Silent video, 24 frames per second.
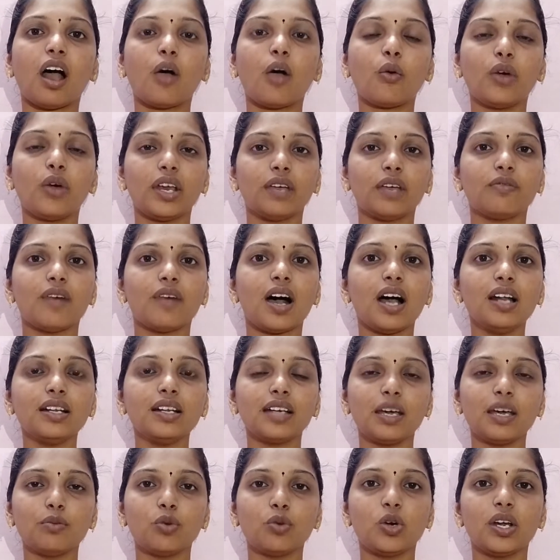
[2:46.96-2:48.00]
அவனுடைய
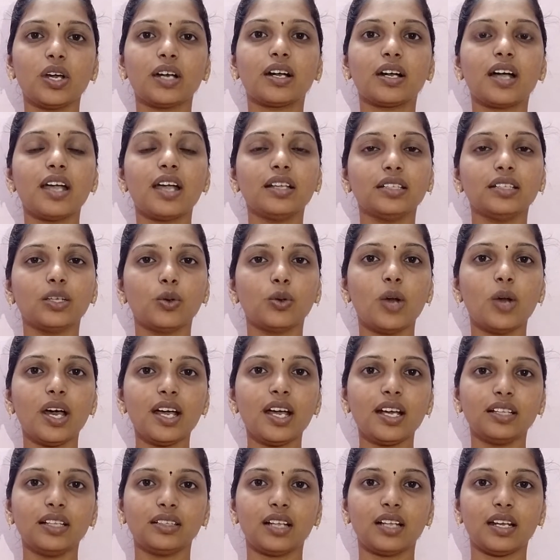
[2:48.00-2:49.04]
வாழ்க்கை முழுக்க இந்த
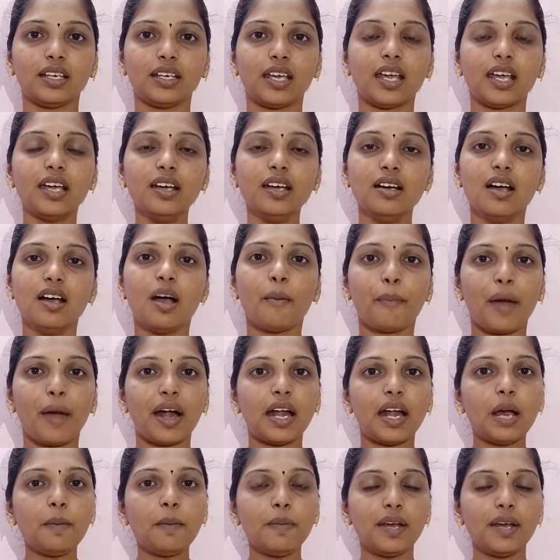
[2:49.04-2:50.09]
உலகத்திலேயே
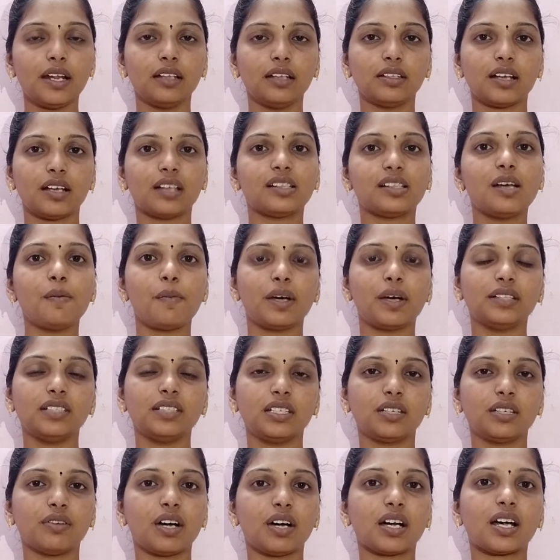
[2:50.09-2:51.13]
பணம் இருந்தால் தான்
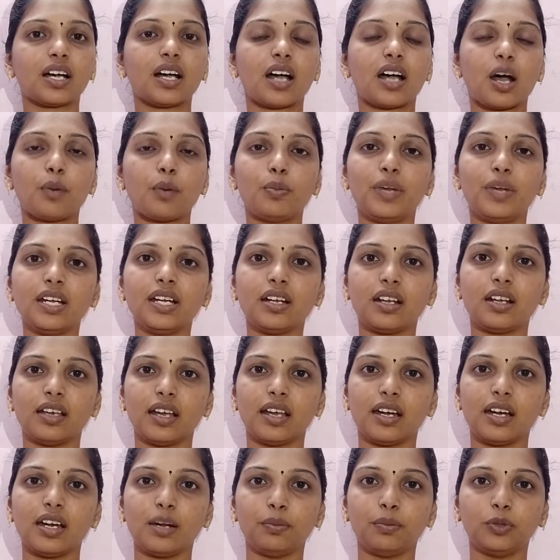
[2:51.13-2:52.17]
மதிக்குவாங்க அப்படின்ற
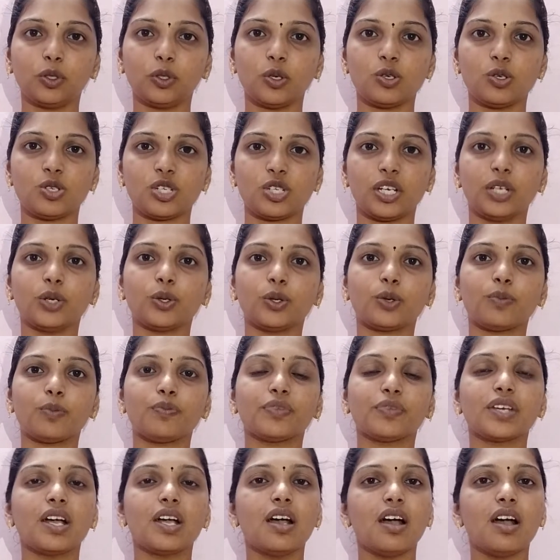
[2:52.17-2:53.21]
எண்ணம் தோன்றிடும்
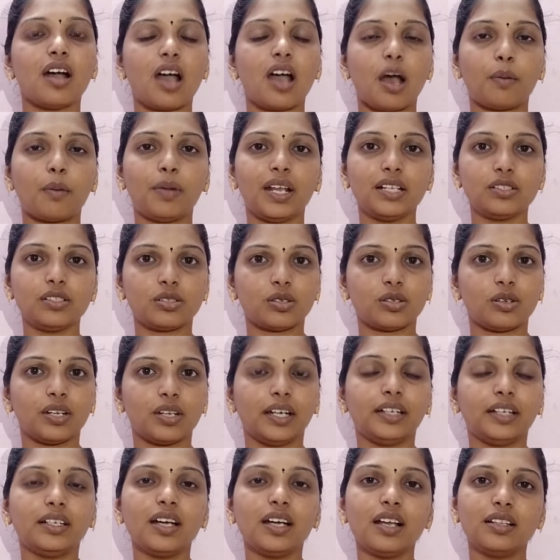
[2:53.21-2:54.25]
அப்படின்னு
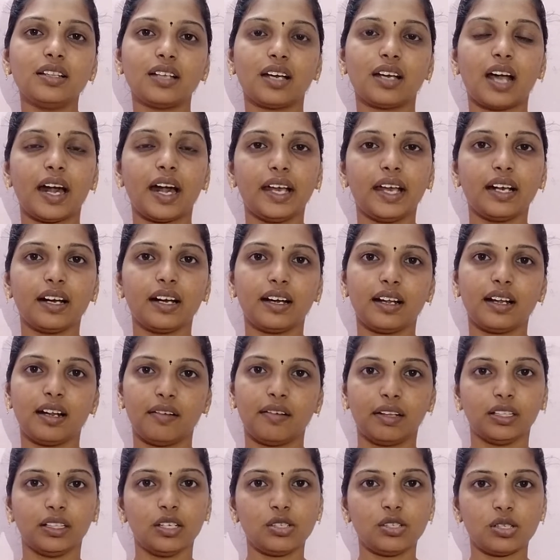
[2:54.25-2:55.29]
சொல்லிட்டு அந்த
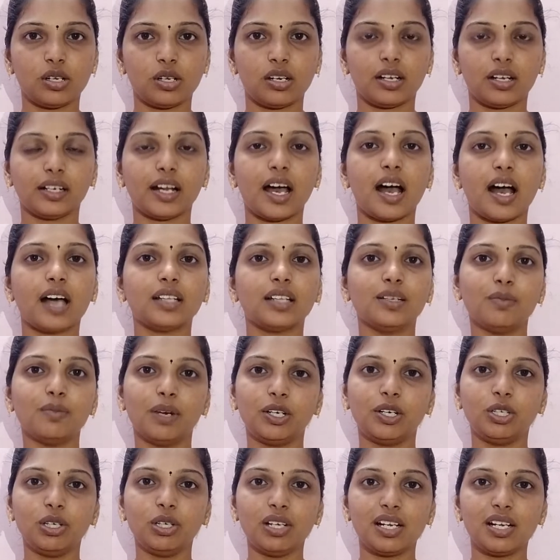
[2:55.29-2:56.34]
கடைக்காரர் வந்து சொல்கிறார் அது
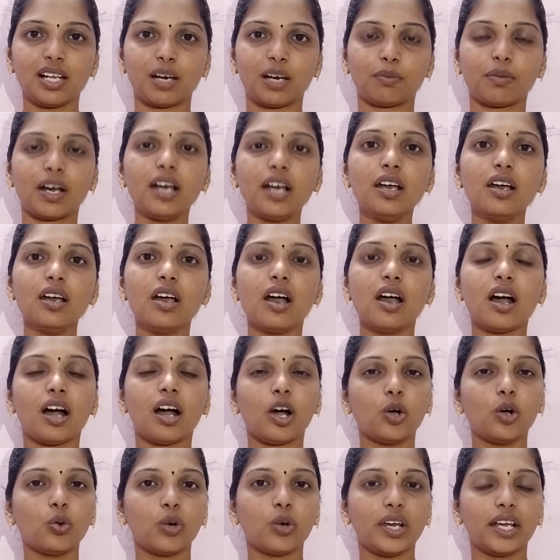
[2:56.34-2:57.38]
மட்டும் இல்லாமல்
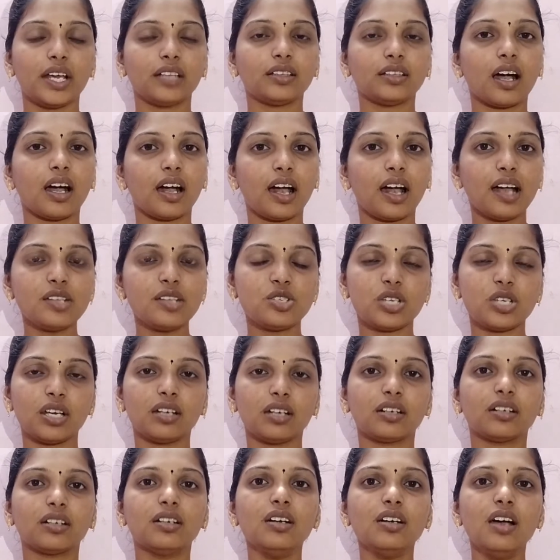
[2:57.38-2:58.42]
அவனுடைய
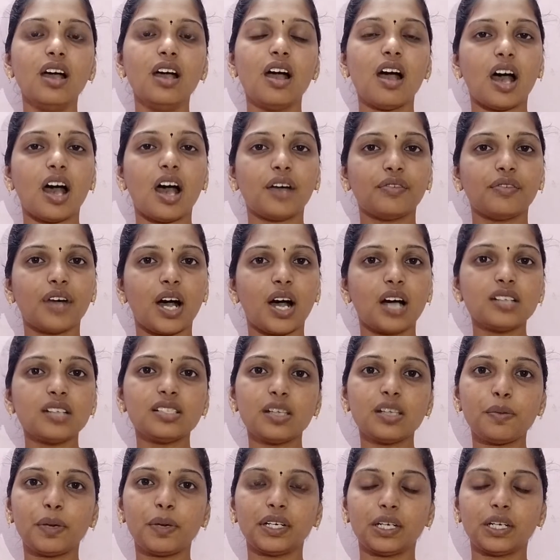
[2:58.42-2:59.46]
தங்கச்சிக்கு அவள்
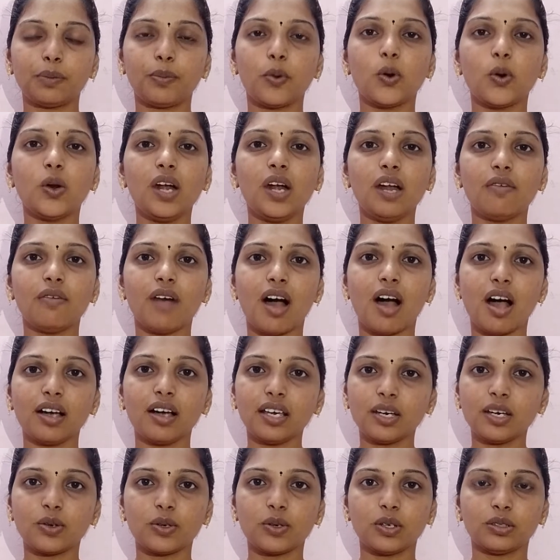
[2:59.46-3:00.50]
ஆசைப்பட்ட பொருளை
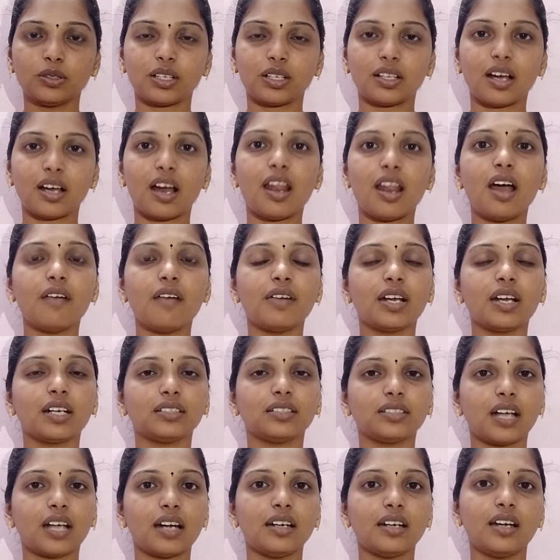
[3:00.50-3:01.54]
வாங்கி கொடுத்ததால்
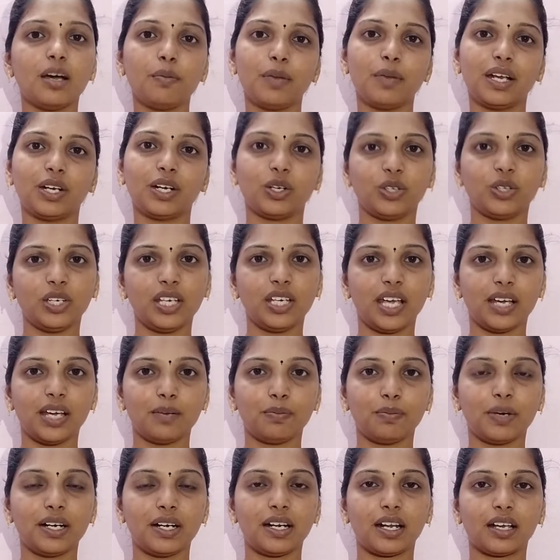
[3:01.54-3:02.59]
அவனுக்கு தன்னம்பிக்கையும்
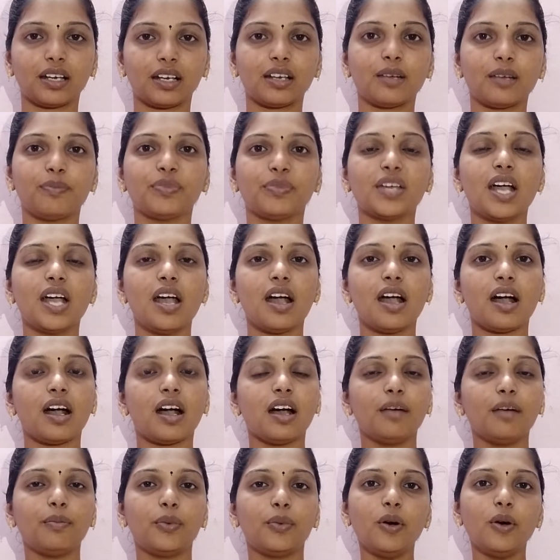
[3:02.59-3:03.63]
ஏற்பட்டிருக்கு
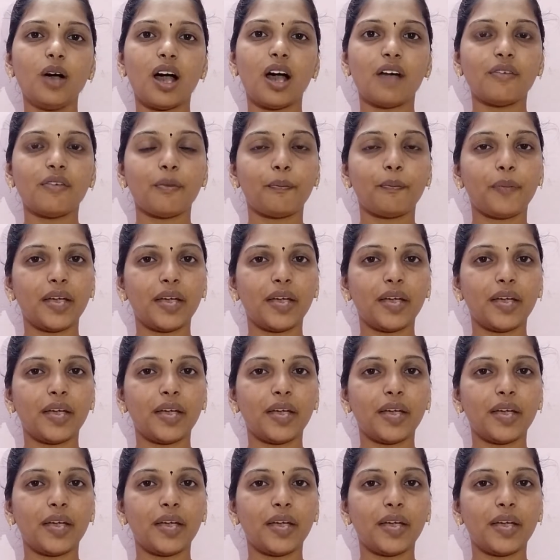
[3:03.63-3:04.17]
அப்போது அவன்